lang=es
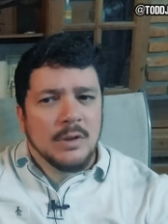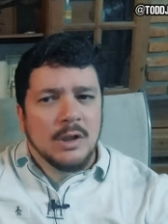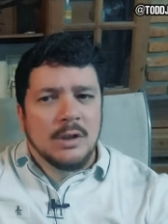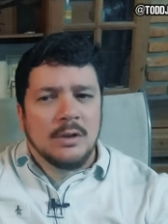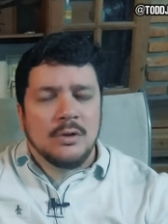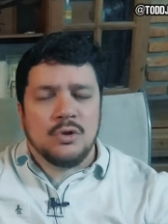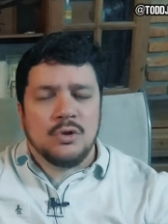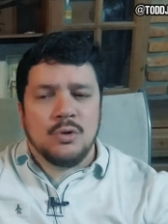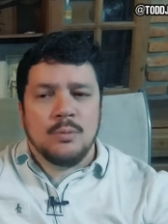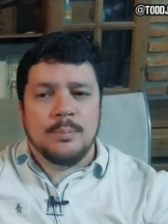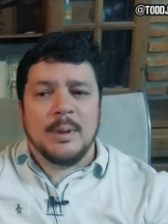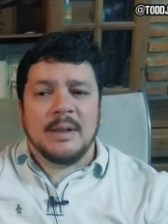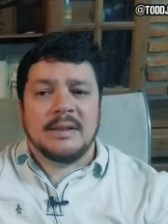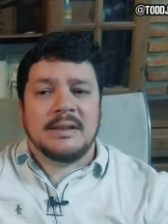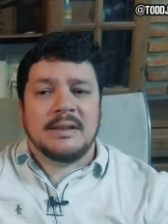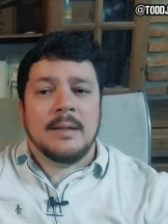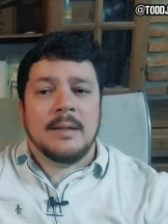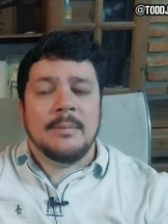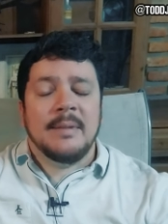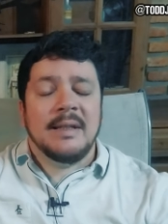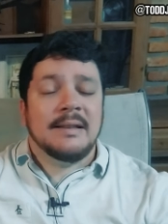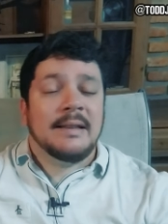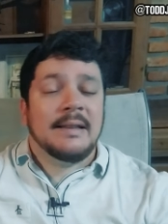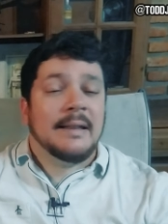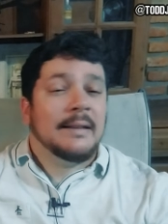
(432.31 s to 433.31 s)

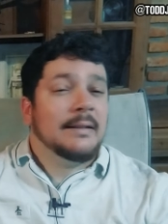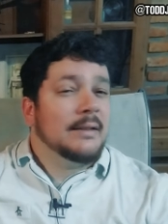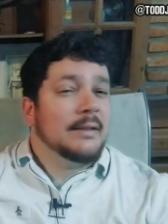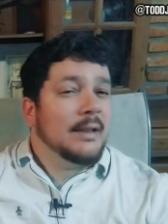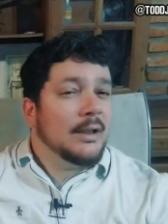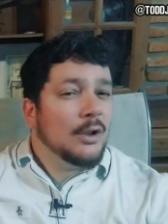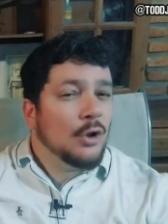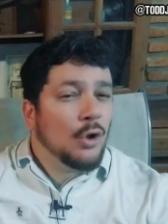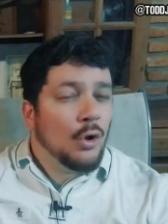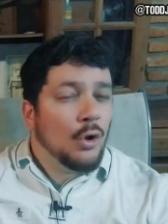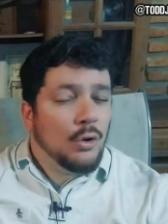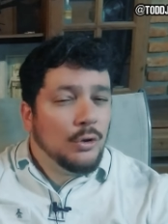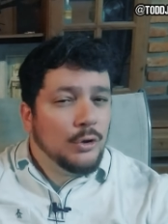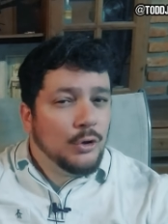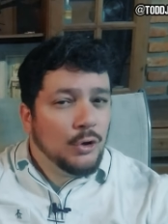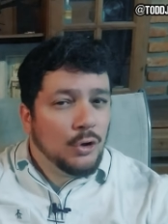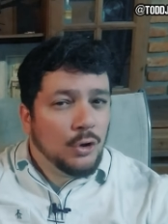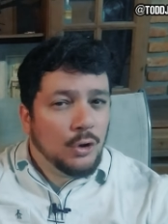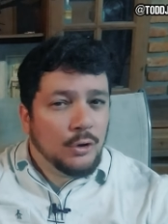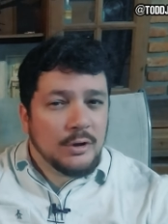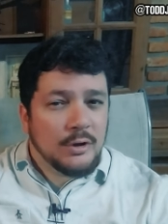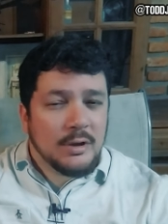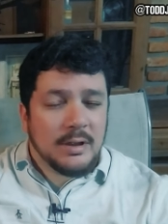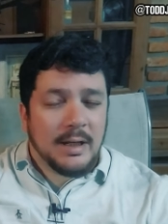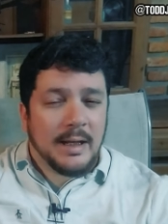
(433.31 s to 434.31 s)
Supuestamente este código
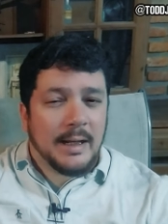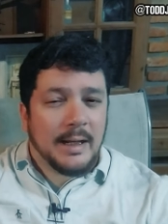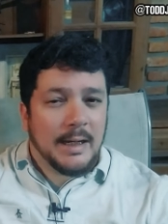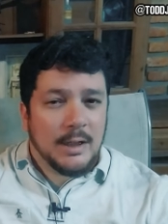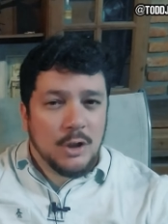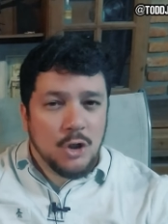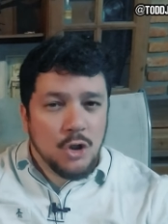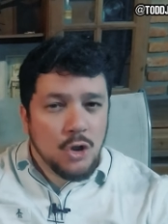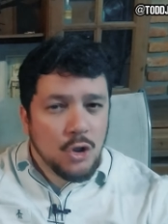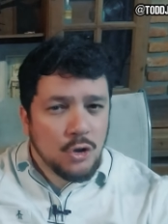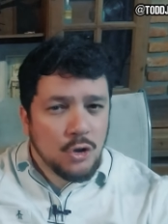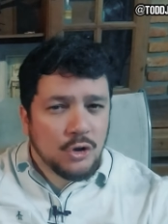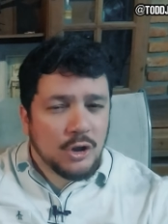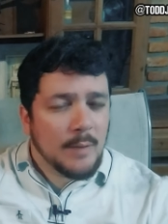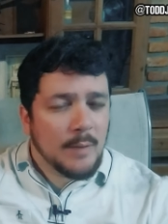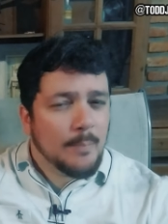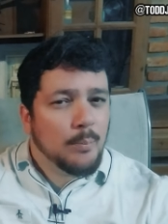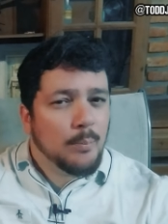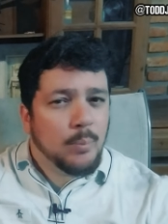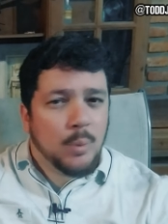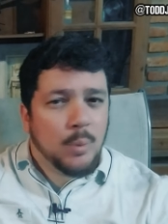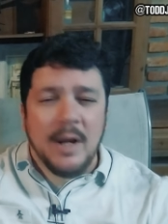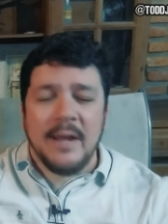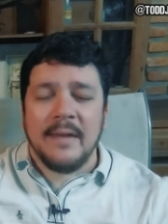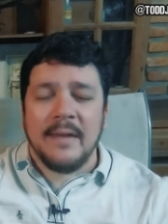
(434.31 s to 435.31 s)
dice que no se
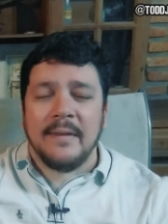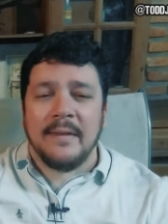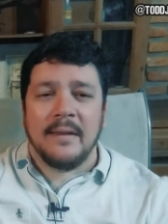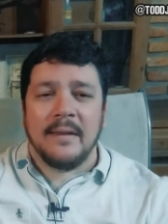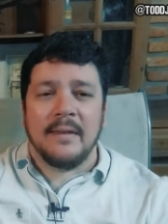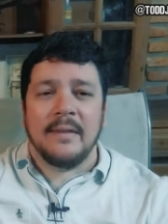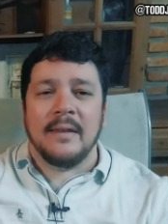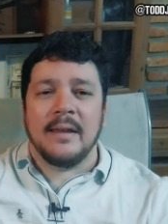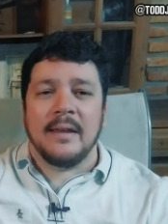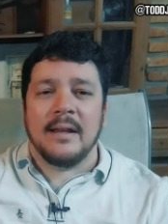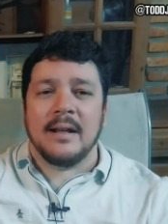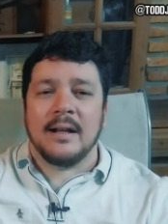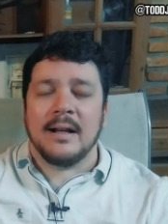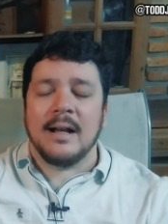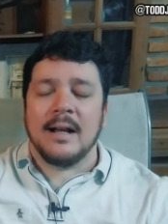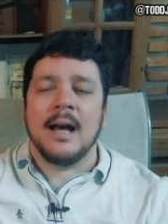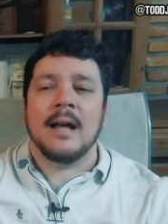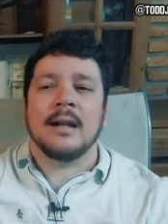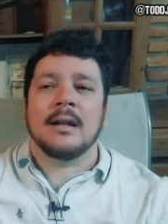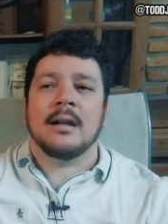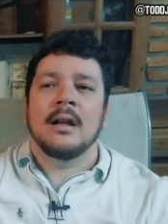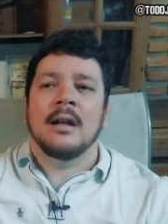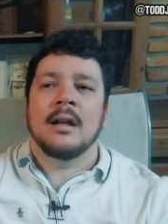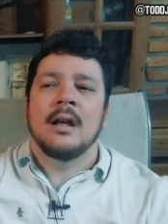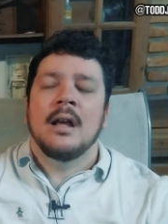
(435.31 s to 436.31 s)
puede
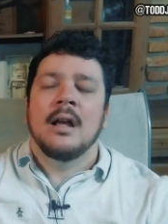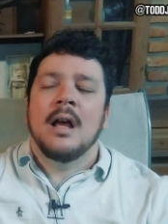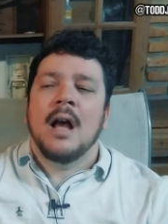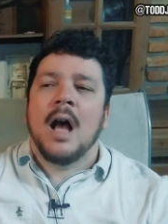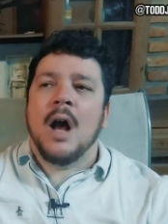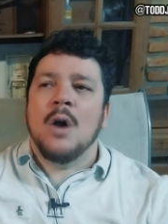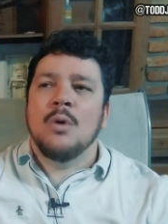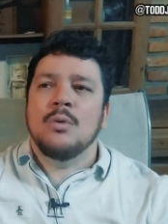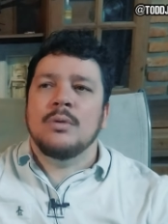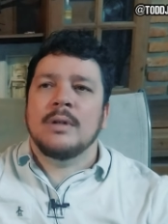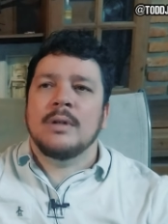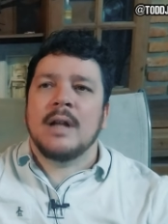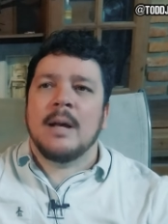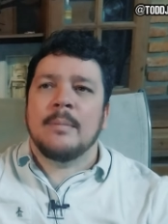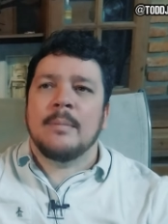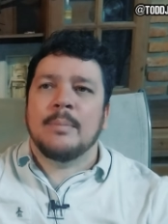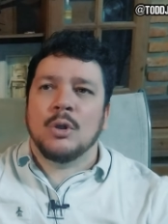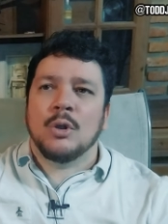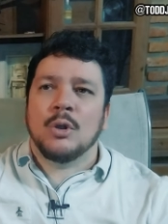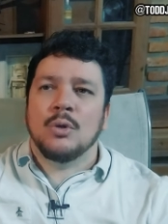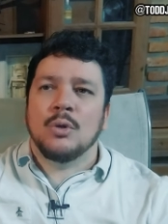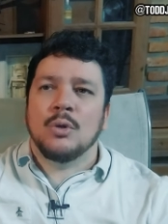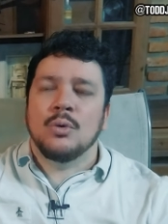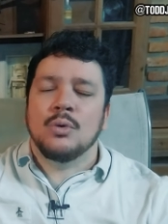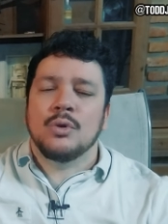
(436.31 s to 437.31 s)
dejar a una
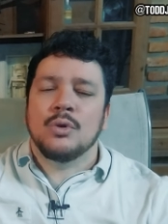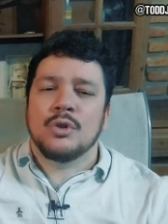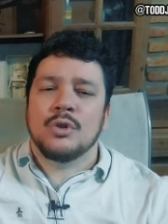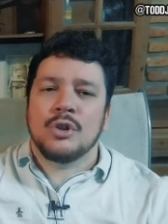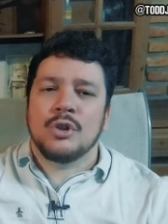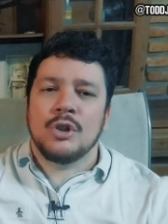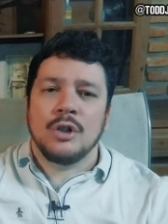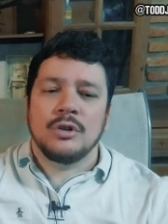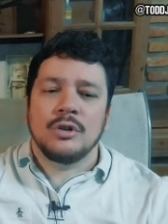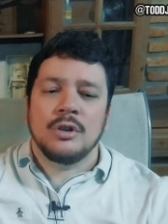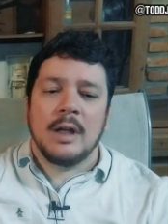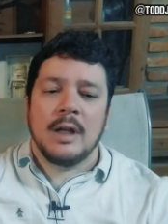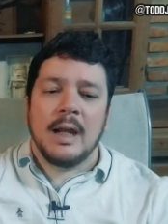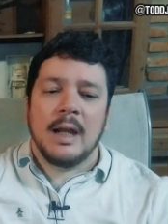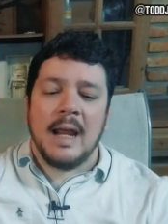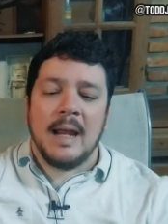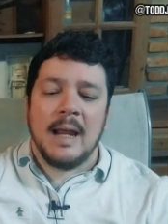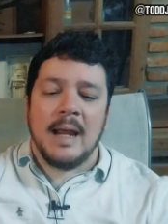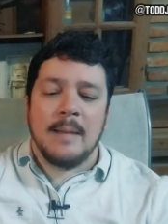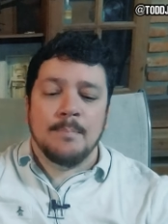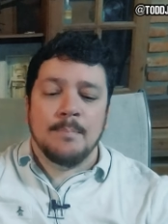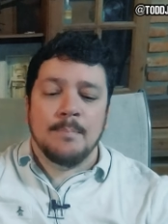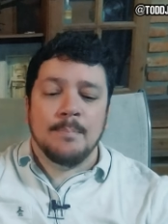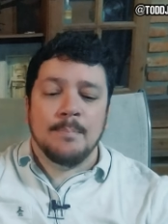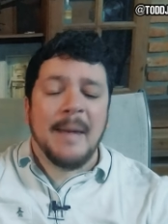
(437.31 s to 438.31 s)
producción en
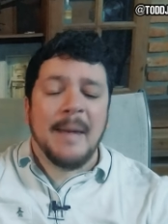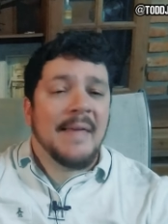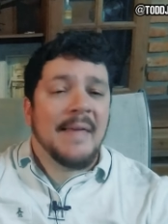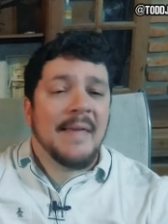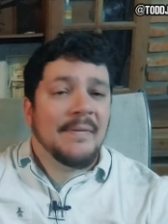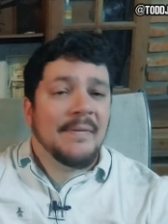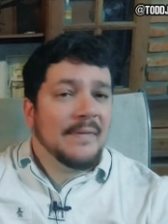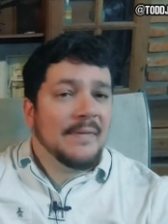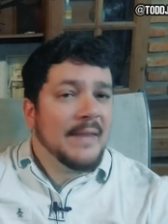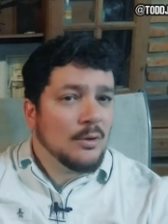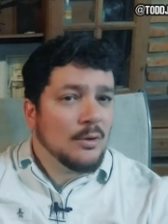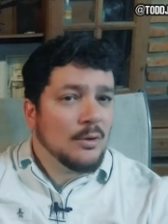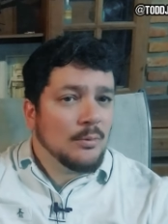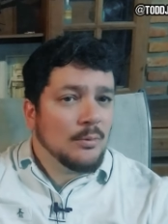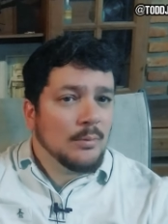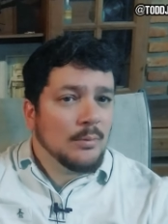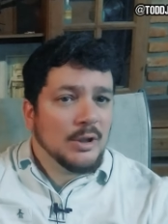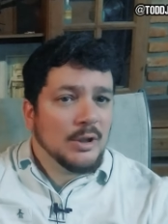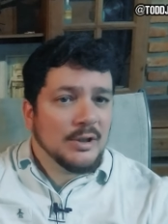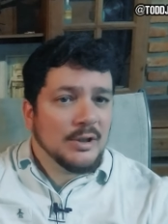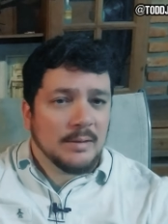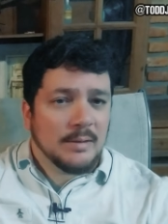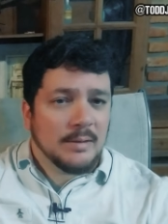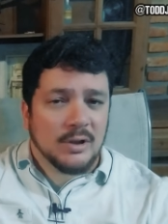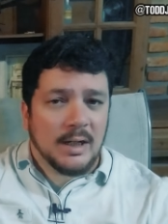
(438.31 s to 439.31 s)
banda, como decimos en
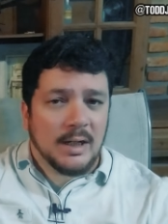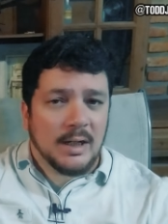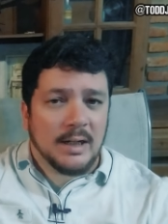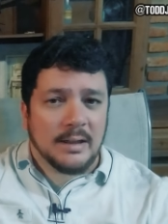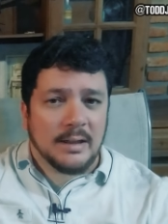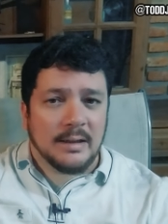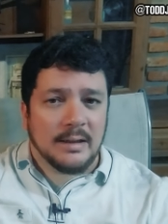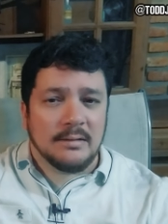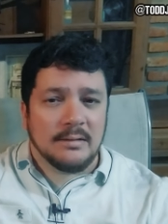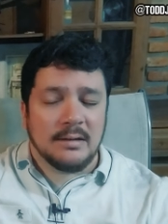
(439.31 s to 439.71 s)
Argentina.